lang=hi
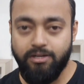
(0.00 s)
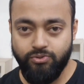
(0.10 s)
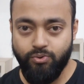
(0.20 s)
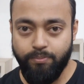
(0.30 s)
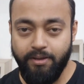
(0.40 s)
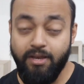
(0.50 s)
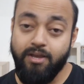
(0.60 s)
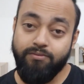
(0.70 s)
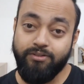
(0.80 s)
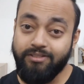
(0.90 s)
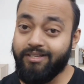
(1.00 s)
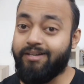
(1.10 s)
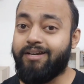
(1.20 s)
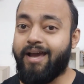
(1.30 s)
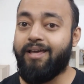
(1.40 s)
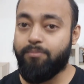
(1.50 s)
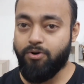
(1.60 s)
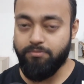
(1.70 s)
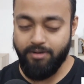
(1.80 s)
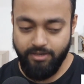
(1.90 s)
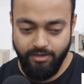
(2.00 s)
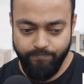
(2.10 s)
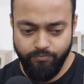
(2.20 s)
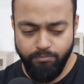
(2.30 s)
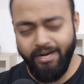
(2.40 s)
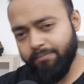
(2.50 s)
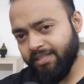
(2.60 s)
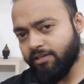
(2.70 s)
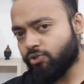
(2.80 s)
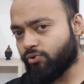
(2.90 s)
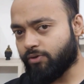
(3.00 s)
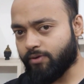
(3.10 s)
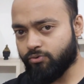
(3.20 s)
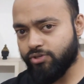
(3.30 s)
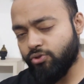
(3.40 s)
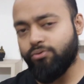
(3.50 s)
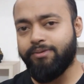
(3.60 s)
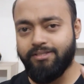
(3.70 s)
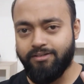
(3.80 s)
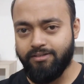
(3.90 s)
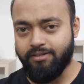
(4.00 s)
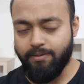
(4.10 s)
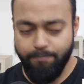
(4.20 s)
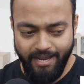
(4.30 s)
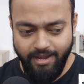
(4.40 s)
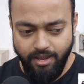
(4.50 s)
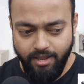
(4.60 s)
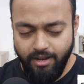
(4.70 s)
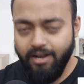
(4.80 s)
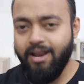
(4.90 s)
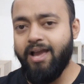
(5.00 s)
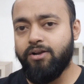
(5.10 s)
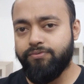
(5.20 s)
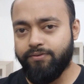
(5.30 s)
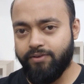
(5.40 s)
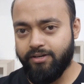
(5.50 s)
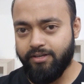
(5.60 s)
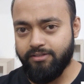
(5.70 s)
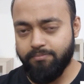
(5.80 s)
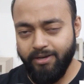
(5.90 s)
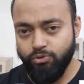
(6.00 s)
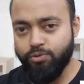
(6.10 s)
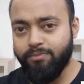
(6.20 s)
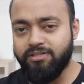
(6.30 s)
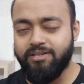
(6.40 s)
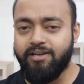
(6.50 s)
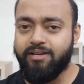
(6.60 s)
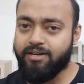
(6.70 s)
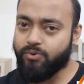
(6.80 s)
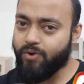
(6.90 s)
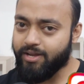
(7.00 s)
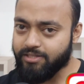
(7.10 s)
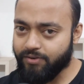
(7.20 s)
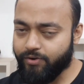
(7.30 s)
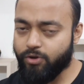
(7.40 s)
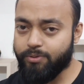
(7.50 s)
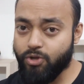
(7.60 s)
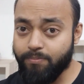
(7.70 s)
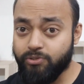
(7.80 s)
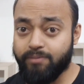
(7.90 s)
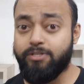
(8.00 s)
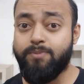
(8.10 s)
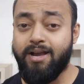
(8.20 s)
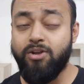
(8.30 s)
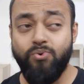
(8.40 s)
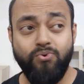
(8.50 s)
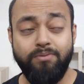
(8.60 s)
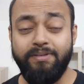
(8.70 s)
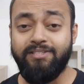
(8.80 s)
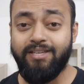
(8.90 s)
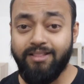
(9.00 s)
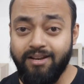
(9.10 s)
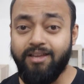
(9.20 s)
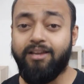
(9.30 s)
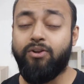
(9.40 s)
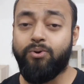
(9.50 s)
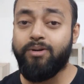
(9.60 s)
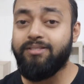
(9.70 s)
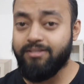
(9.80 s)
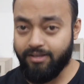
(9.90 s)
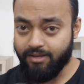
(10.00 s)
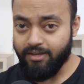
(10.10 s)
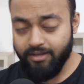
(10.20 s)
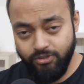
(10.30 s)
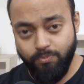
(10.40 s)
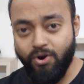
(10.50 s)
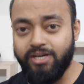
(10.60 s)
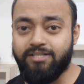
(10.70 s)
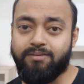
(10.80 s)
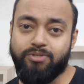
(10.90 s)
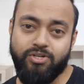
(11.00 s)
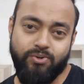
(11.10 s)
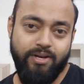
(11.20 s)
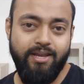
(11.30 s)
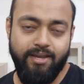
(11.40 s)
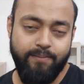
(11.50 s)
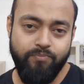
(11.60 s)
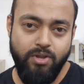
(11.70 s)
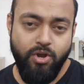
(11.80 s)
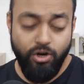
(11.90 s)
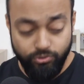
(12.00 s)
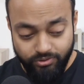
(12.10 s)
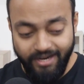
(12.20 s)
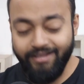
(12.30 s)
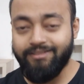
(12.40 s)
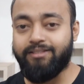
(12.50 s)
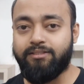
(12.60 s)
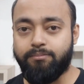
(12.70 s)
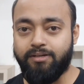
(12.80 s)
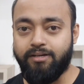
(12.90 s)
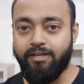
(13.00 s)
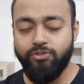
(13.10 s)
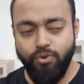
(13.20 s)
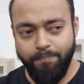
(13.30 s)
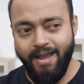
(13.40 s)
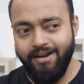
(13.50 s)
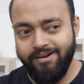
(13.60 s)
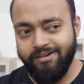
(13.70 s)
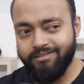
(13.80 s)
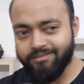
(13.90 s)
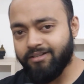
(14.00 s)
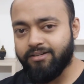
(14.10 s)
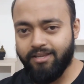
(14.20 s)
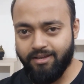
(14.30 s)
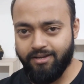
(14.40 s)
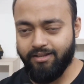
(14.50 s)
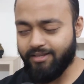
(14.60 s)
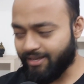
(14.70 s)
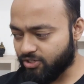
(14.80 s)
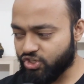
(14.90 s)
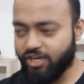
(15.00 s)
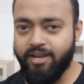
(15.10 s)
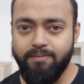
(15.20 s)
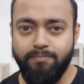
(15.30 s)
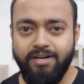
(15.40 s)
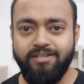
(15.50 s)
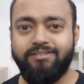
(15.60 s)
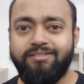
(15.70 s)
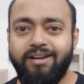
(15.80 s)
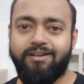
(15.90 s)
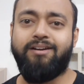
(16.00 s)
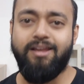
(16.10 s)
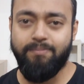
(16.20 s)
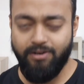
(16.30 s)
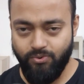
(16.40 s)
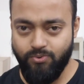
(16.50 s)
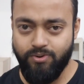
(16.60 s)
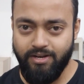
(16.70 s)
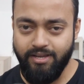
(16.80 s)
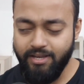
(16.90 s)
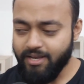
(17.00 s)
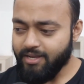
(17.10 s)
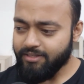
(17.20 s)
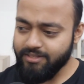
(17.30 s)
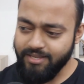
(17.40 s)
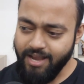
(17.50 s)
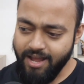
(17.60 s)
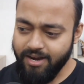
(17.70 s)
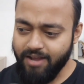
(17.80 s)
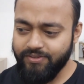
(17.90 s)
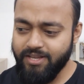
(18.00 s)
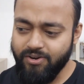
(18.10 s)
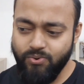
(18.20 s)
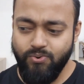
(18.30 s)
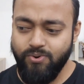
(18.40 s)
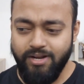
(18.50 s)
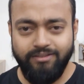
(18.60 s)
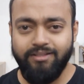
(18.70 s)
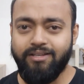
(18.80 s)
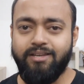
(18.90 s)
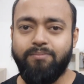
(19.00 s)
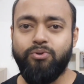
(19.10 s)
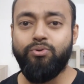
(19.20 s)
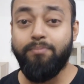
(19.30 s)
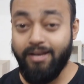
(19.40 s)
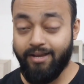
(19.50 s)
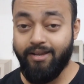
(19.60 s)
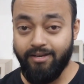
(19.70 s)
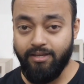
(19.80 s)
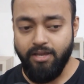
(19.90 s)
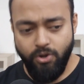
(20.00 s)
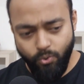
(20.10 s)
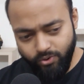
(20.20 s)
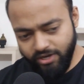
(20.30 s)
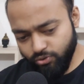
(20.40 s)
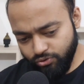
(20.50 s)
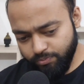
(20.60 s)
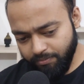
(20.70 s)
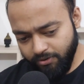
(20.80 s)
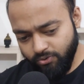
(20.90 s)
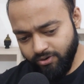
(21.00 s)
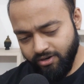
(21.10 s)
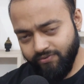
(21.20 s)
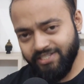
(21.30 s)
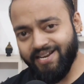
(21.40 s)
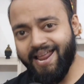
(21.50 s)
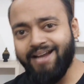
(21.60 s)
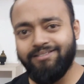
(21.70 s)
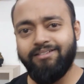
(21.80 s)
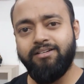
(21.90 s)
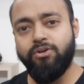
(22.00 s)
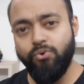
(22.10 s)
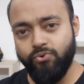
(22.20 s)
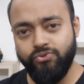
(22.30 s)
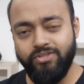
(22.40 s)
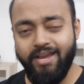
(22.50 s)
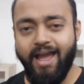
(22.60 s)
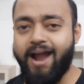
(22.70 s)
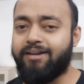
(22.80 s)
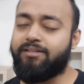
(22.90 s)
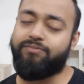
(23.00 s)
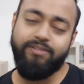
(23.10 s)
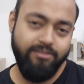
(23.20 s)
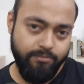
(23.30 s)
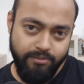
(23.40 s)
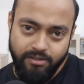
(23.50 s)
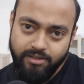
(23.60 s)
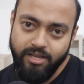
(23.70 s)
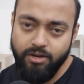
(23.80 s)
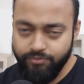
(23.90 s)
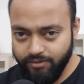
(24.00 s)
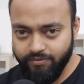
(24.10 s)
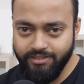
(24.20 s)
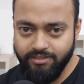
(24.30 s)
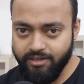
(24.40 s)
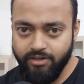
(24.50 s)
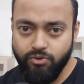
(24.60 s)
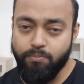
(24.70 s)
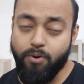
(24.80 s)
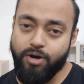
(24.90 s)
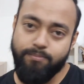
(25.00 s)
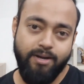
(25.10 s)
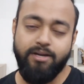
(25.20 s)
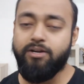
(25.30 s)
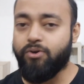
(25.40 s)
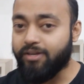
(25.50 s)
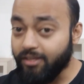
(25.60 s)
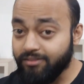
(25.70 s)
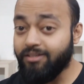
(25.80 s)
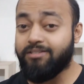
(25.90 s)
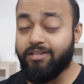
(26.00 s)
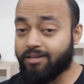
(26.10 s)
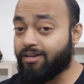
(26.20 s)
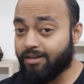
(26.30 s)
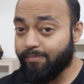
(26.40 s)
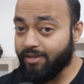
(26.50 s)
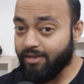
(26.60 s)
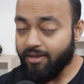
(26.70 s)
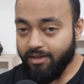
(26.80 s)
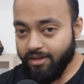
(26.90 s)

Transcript: बड़ा स्कोप है फॉर दिस एंटायर बॉन्ड मार्केट पर अभी तक क्यों नहीं हुआ उसके दो मेजर रीज़न है पहला लैक ऑफ अवेयरनेस मैं कुछ मिथ्स क्लियर करूंगा आज के वीडियो पे तो आपको समझ में आएगा लोगों के पास कितना इग्नोरेंस है इस बॉन्ड के सब्जेक्ट को लेके और दूसरा एक्सेसिबिलिटी इसको पहले रेस्ट्रिक्ट किया गया था एच बड़े सेठ टाइप के लोगों के लिए जिसके कारण काफ़ी सारे लोगों को लगता था कि हमको तो मिलेगा ही नहीं ओनली दोज पीपल हु कुड इन्वेस्ट लैक्स एंड क्रोर्स दे हैड द फीजिबिलिटी ऑफ इन्वेस्टिंग इन बॉन्ड मार्केट और इसी चक्कर में